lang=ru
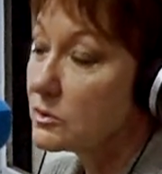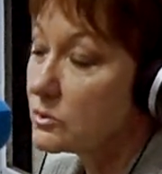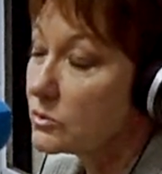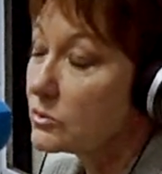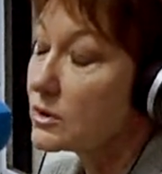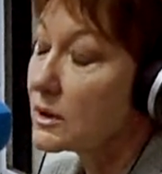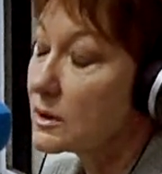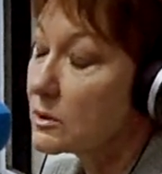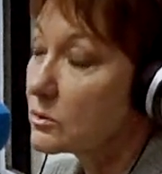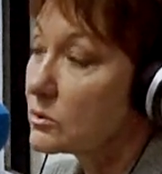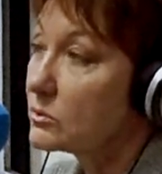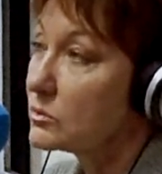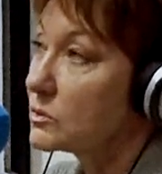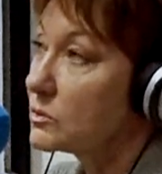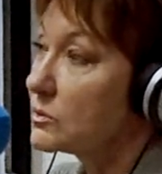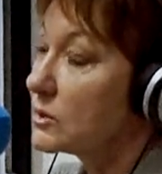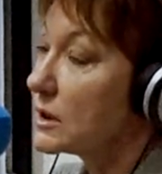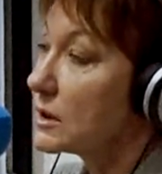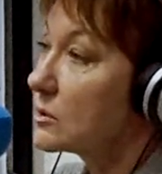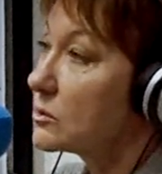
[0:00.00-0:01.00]
несут
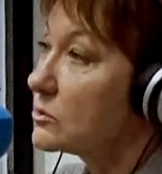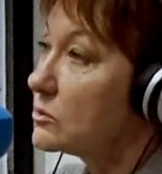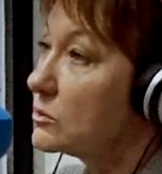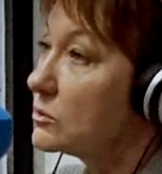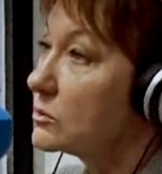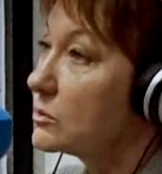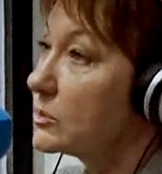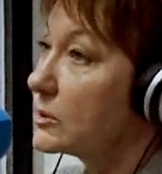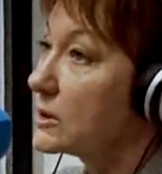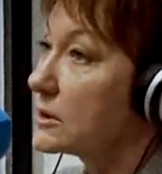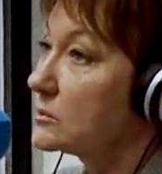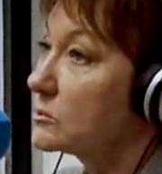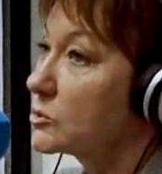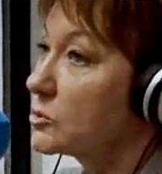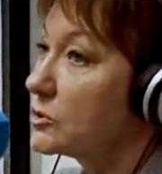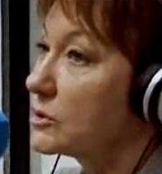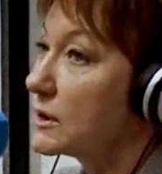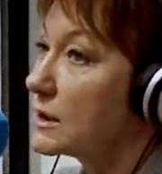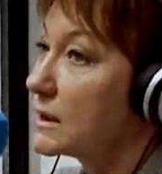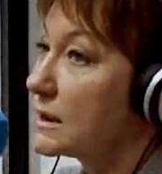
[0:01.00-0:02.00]
огромную нагрузку,
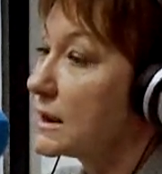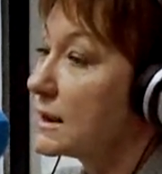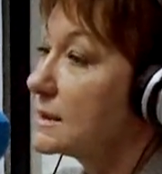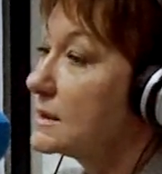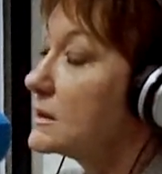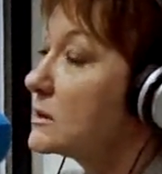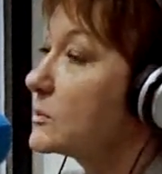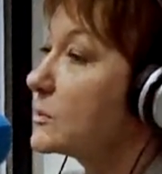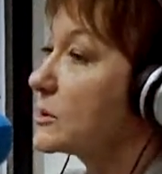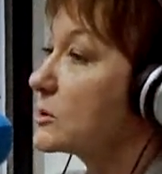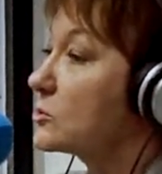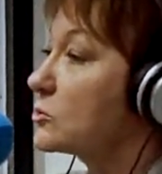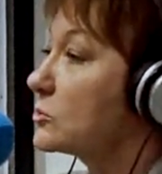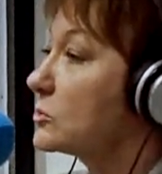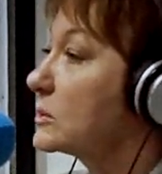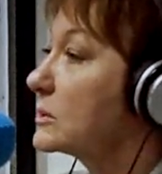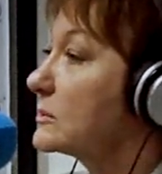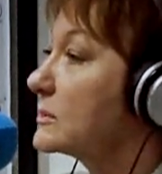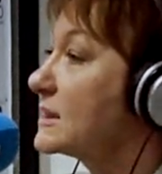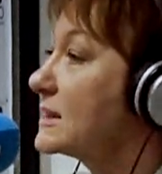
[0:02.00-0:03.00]
потому что они
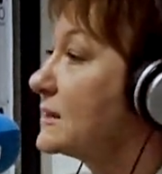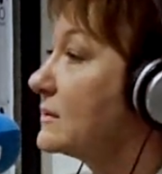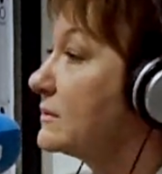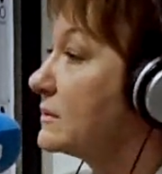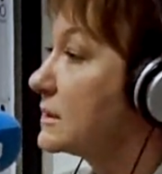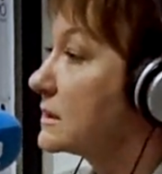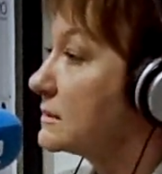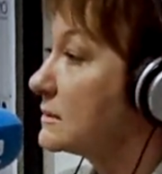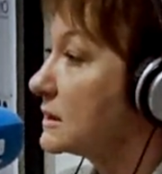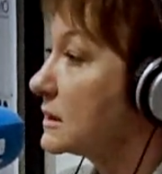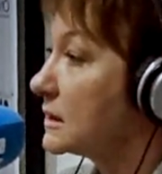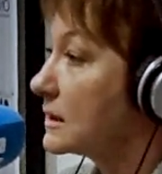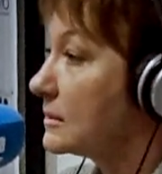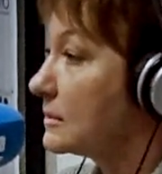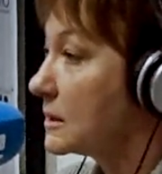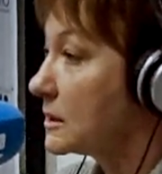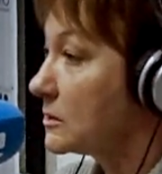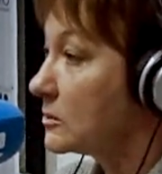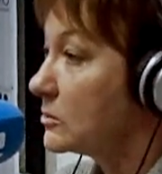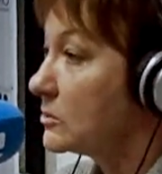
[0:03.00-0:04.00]
способны мотивировать
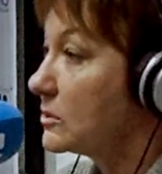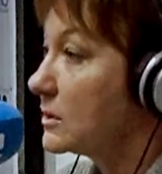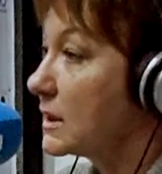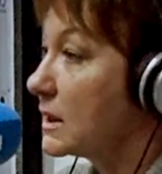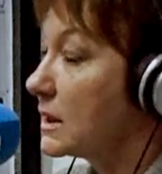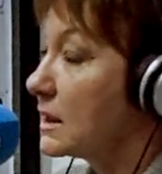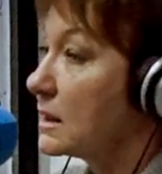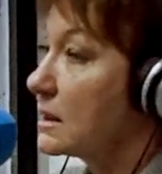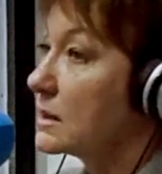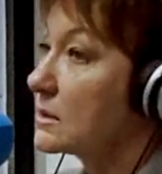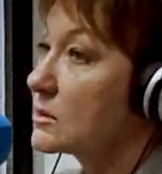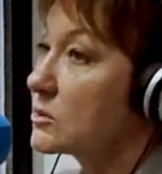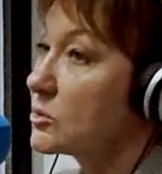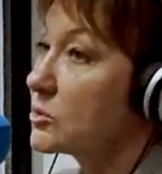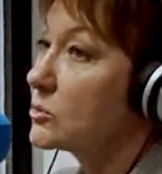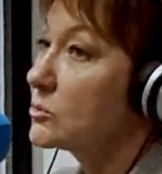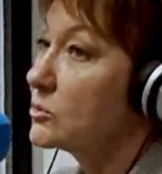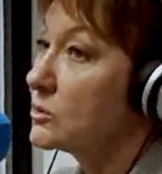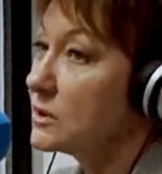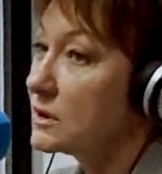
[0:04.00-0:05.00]
команду. С
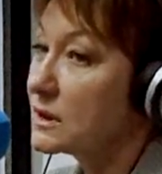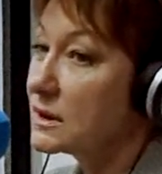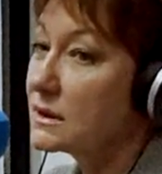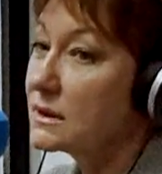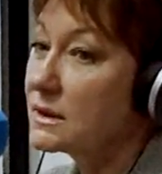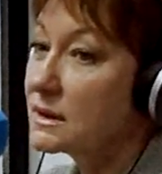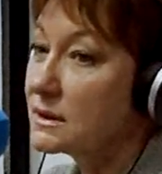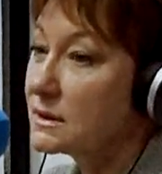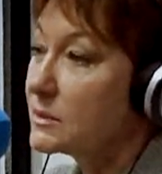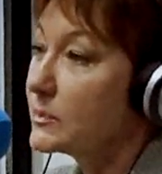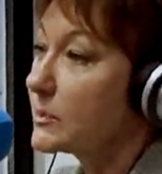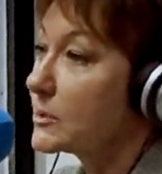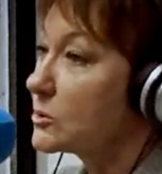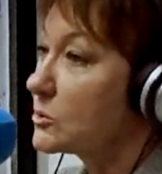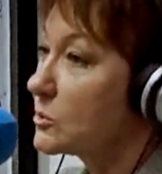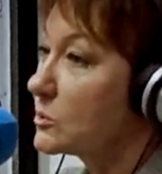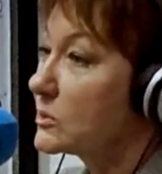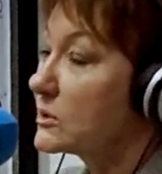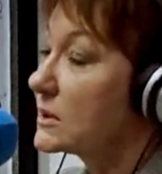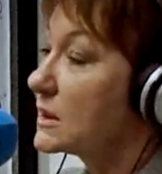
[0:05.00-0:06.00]
другой стороны, они
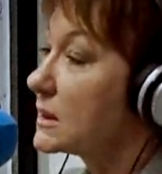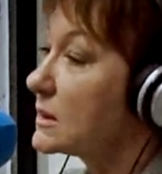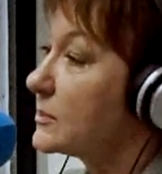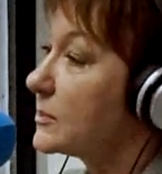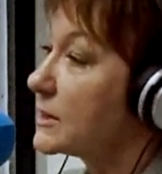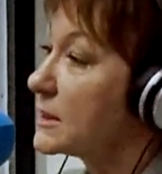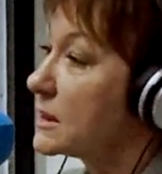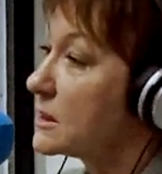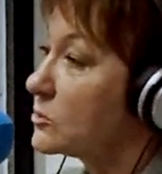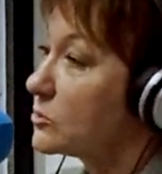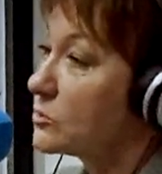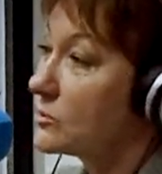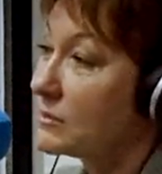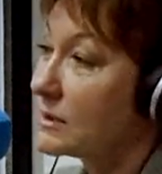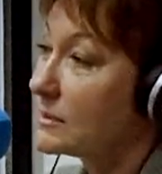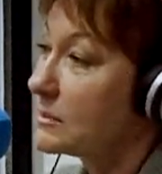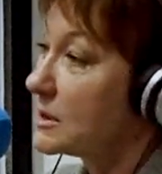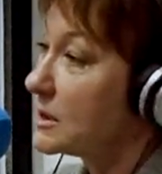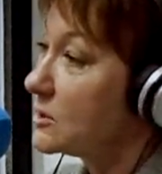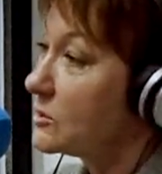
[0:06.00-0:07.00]
способны дать понять, что
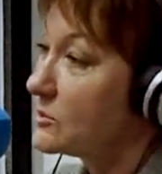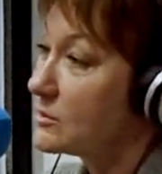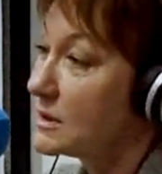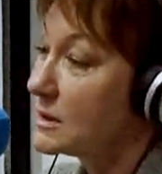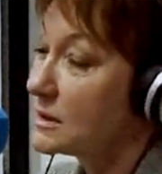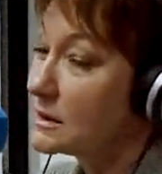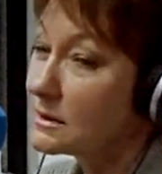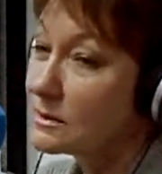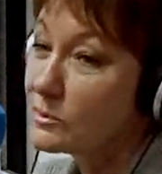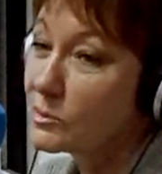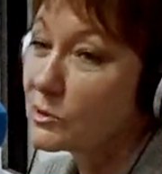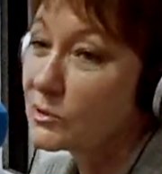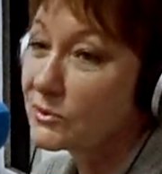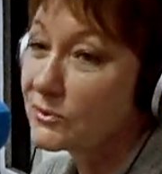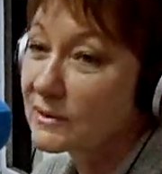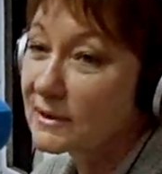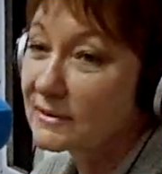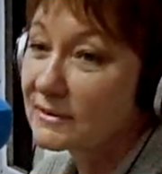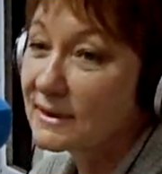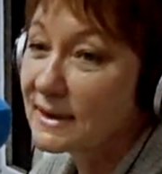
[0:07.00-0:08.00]
вам нечего делать
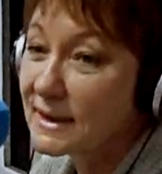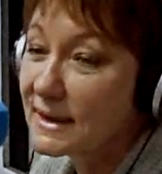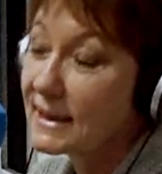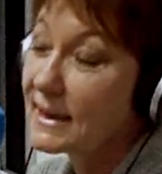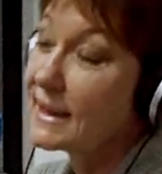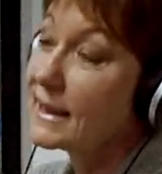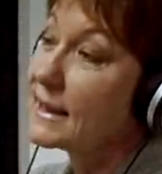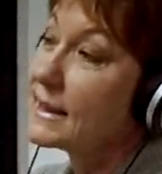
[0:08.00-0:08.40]
больше в КВН. Угу.